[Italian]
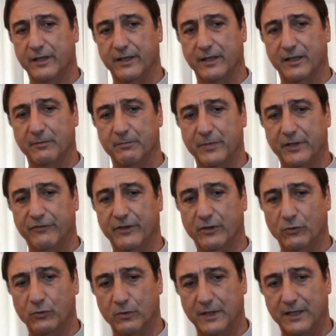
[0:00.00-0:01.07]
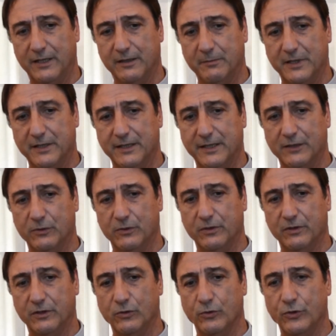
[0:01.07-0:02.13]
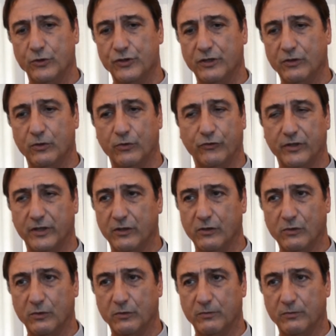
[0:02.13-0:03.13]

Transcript: che la prefettura ha mandato il 12 agosto e che